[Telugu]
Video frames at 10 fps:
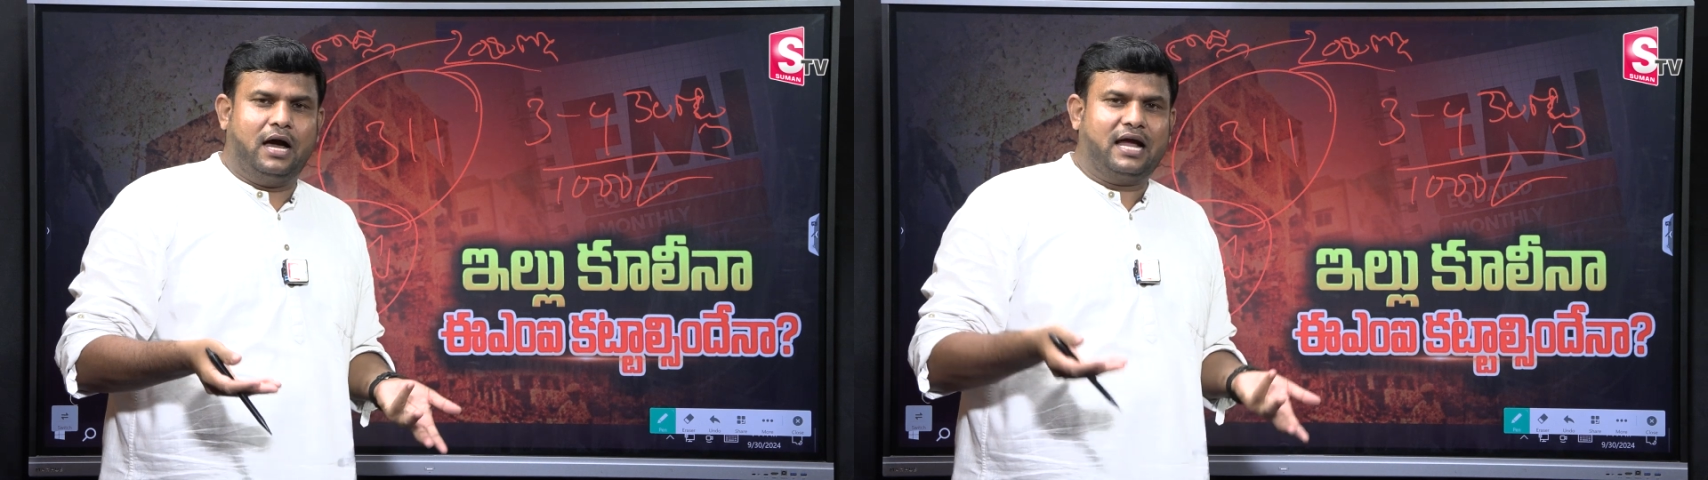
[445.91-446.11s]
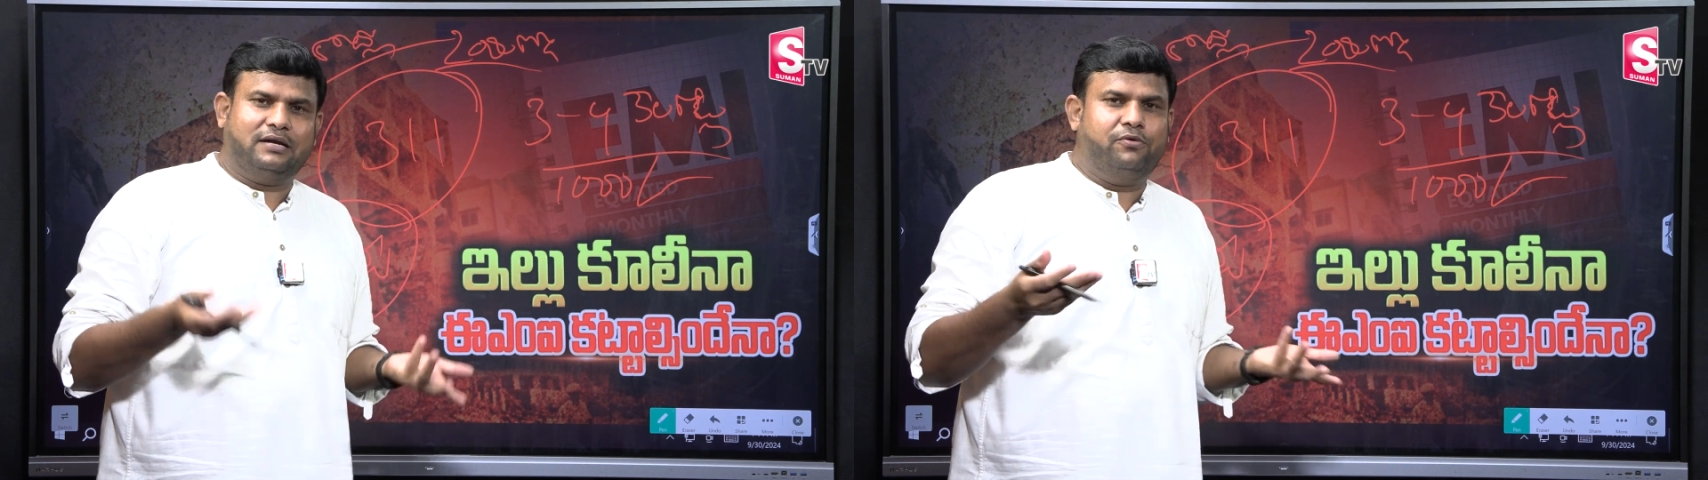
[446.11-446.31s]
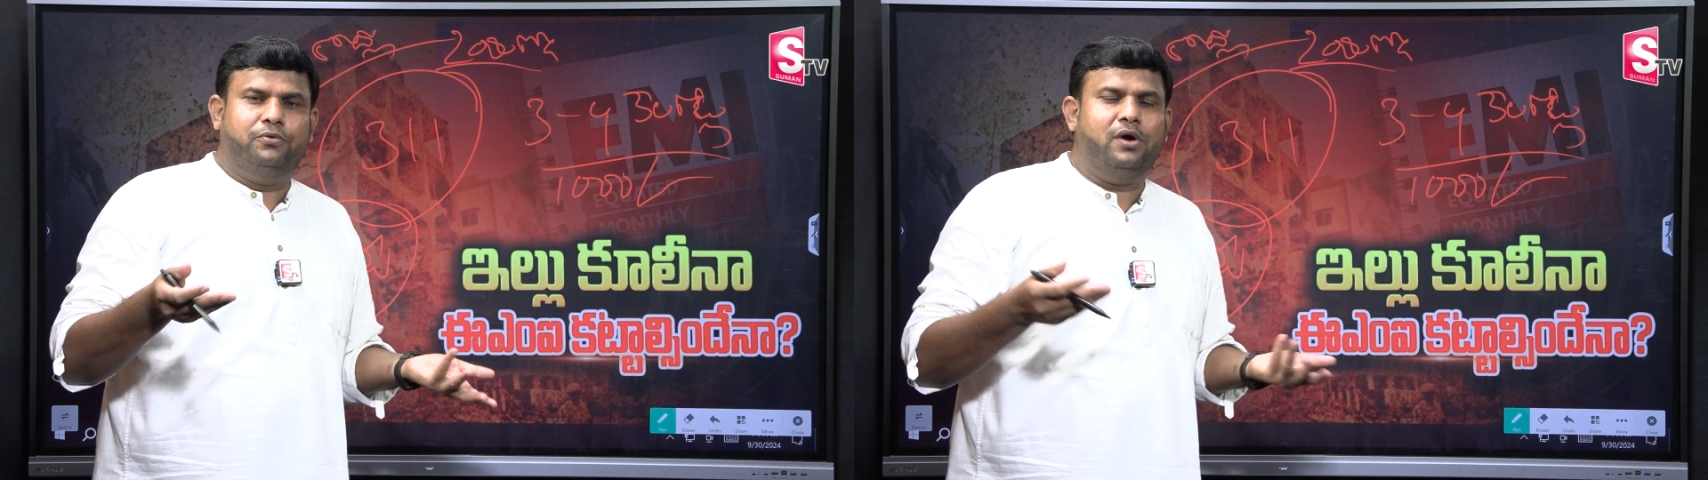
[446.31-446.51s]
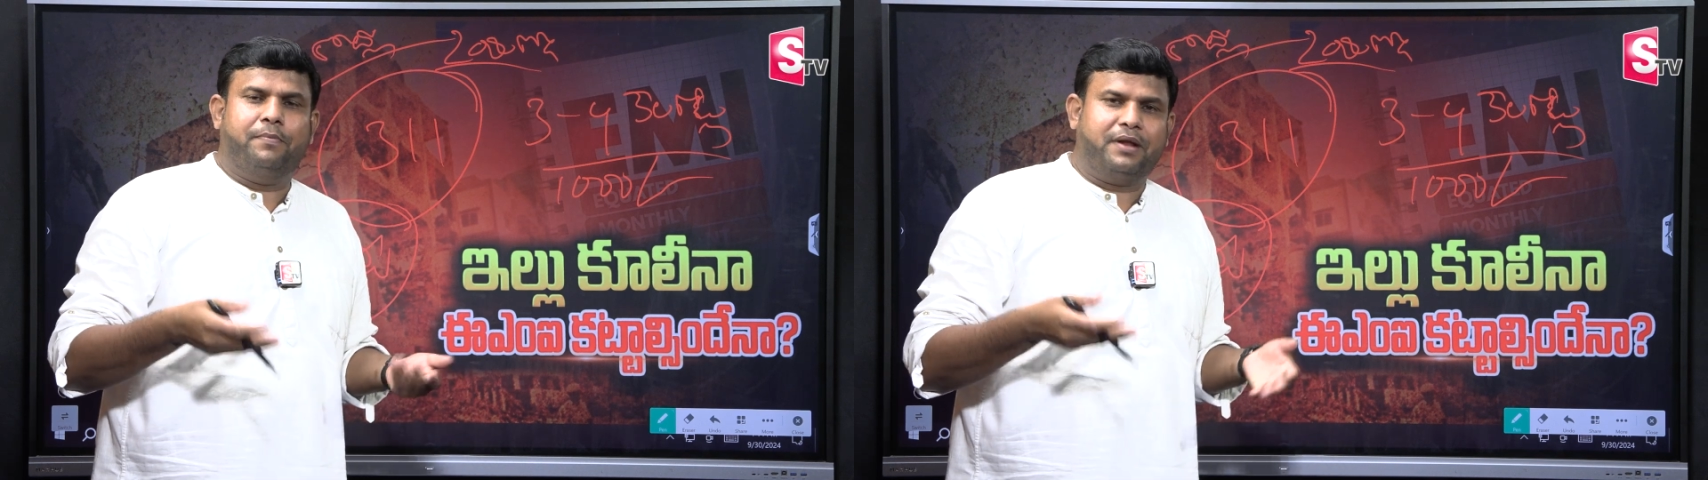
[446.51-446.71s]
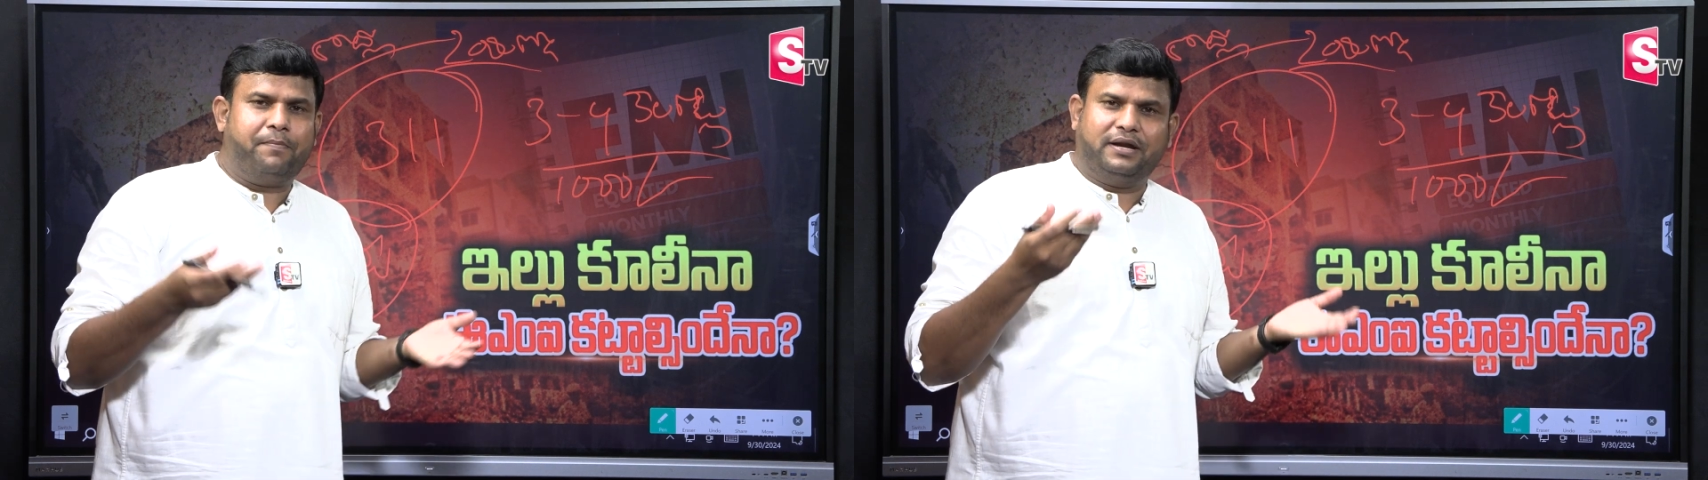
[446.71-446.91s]
అక్రమము ఆ
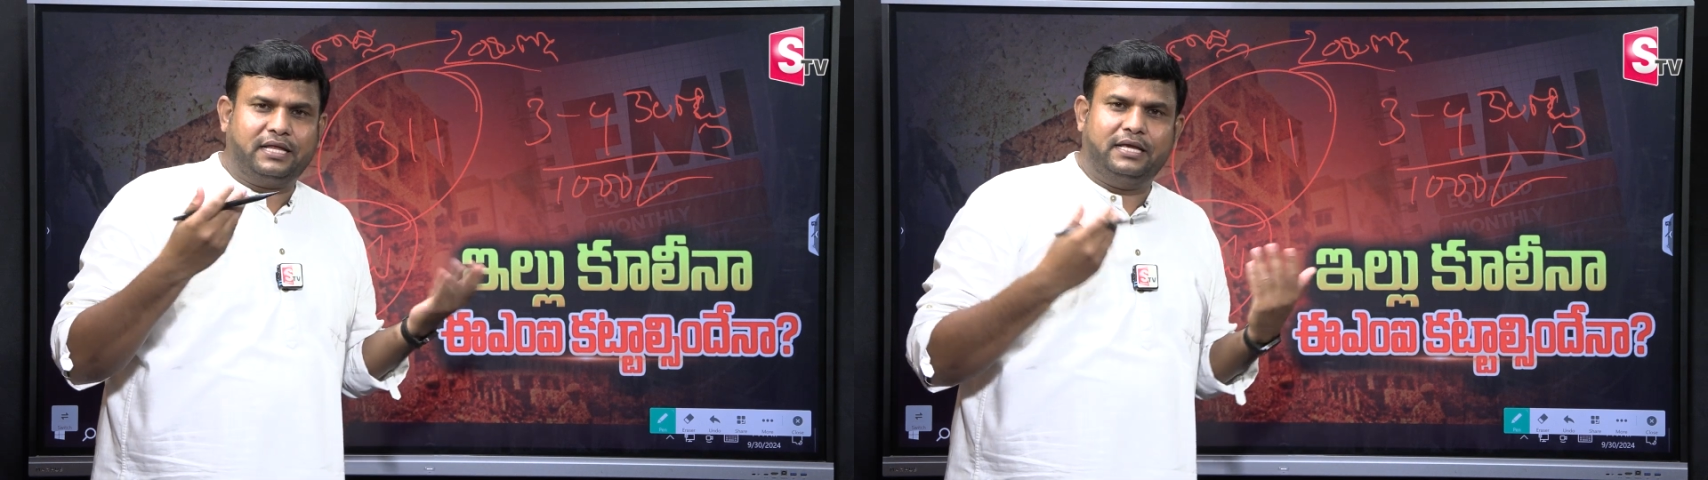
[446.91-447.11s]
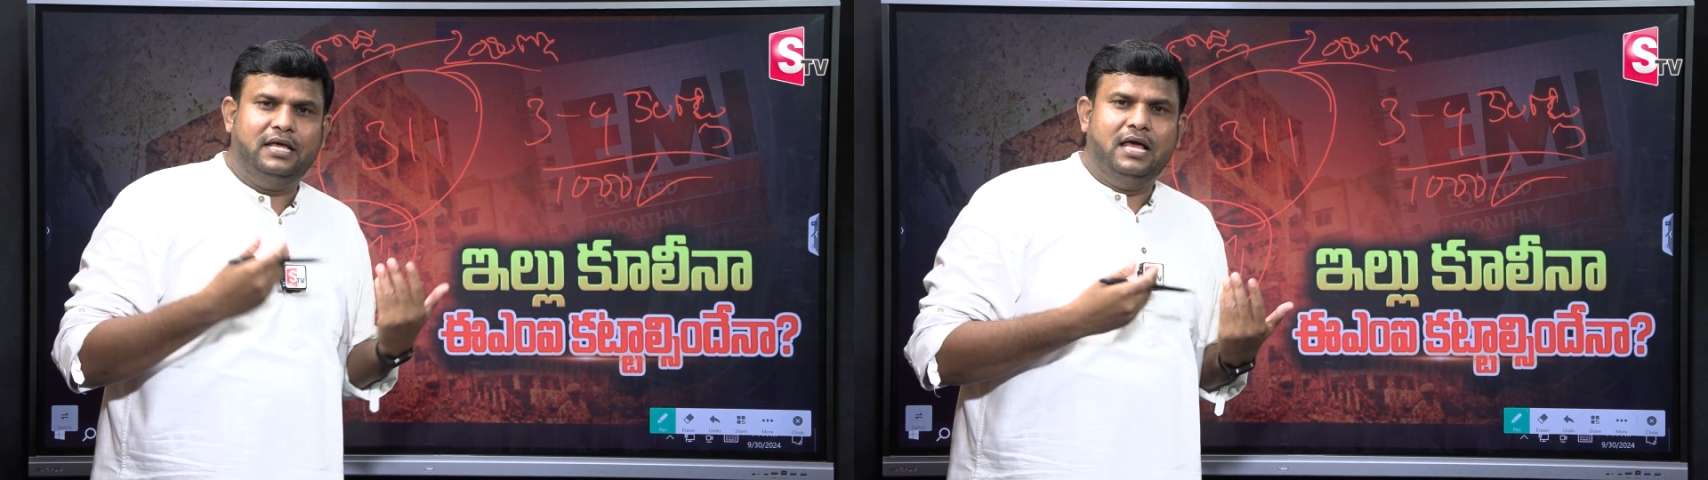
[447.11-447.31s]
ప్రాపర్టీ